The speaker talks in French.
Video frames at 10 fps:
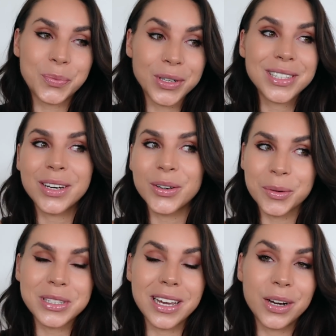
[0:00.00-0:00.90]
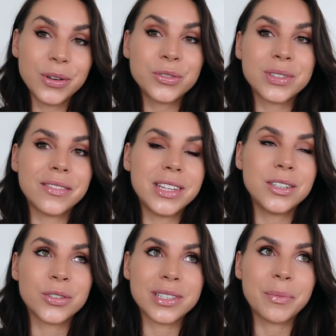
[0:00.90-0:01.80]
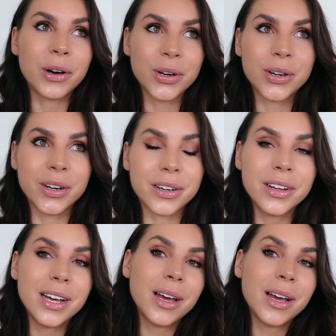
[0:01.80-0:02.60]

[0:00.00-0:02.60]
pensais recommencer avec lui, je vous avais dit je sais pas encore quand.